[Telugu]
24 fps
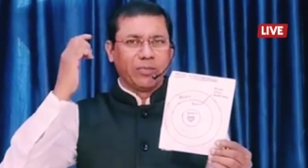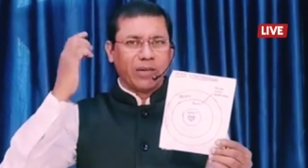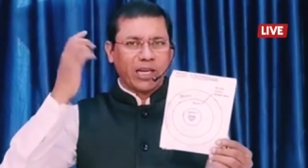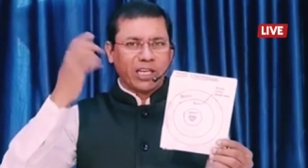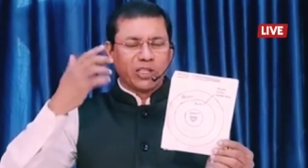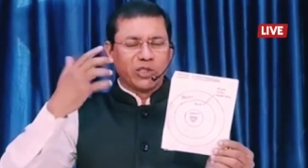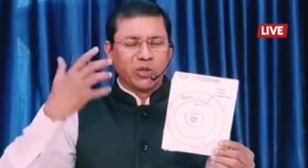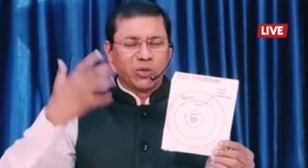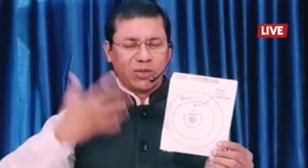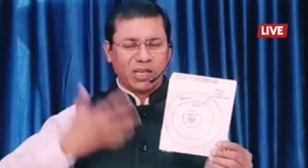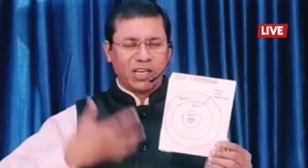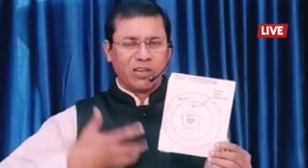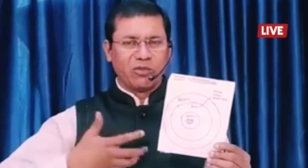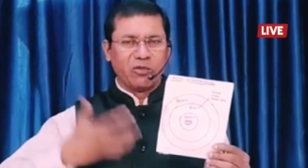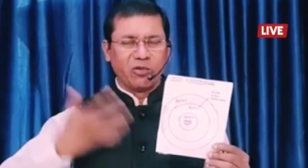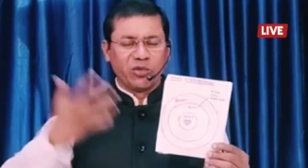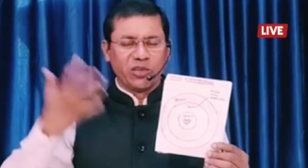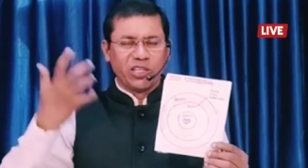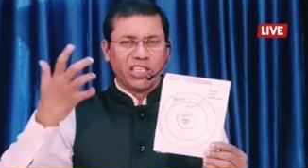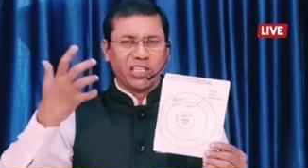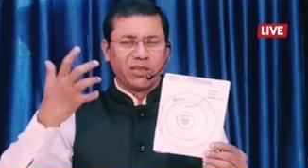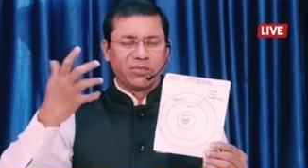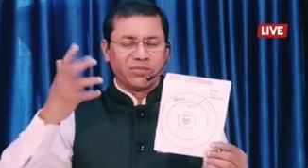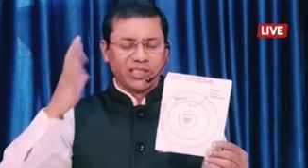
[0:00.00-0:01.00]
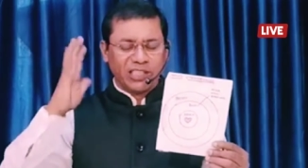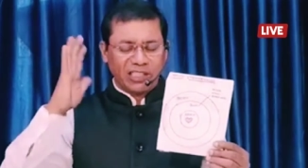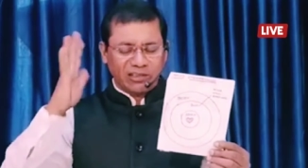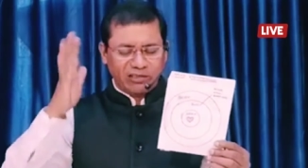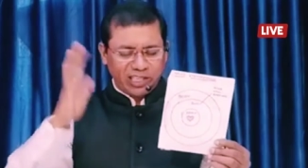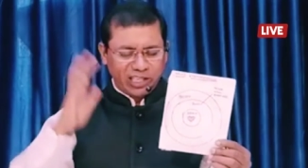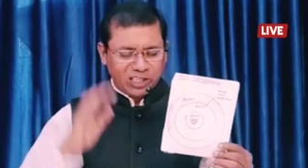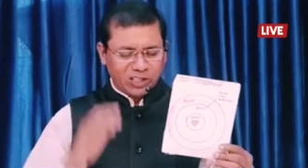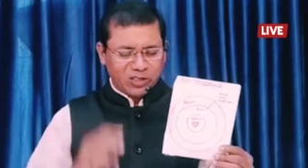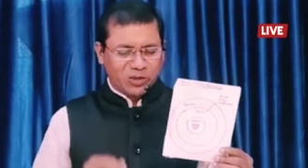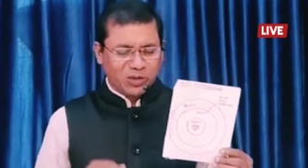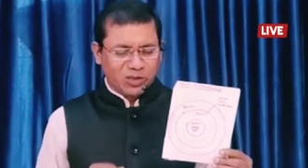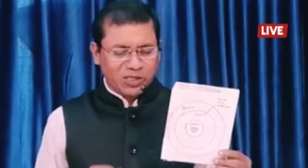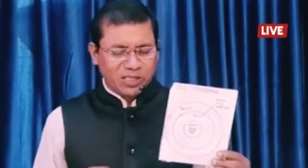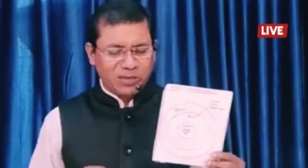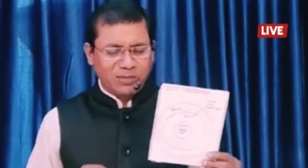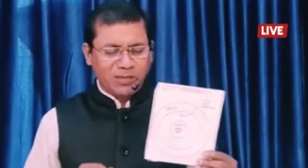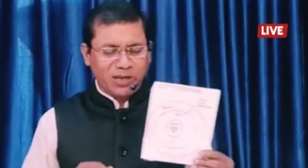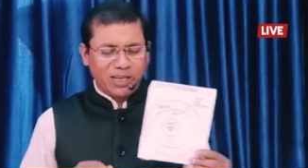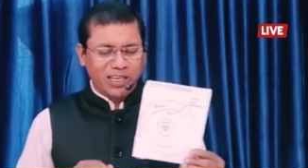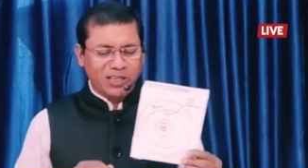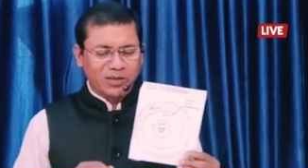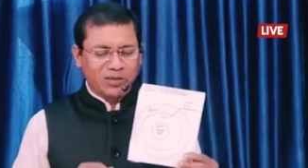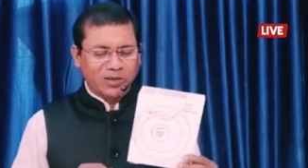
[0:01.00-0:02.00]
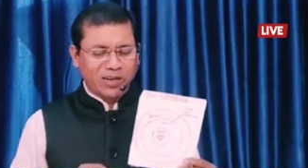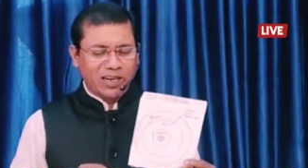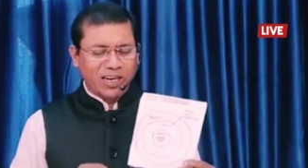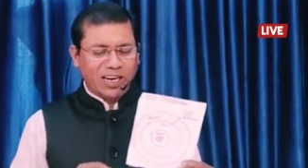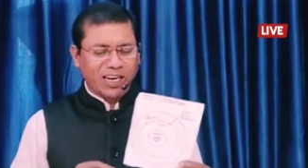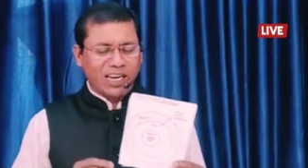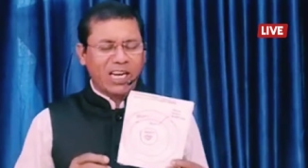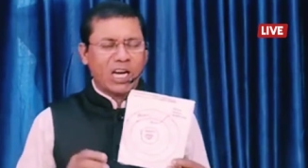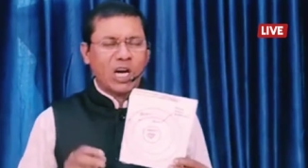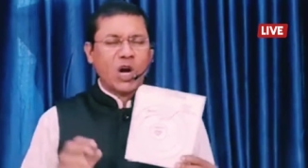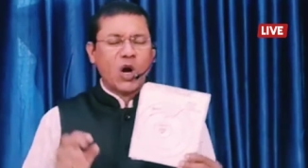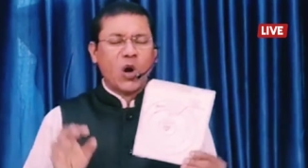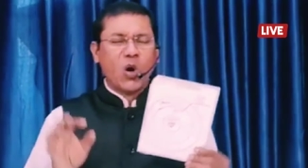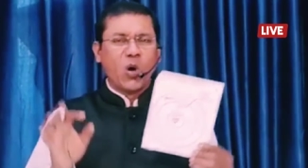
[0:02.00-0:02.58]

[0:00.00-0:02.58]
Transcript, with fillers: మనసు మన హృదయం దేవునికి స్తోత్రం కలుగును గాక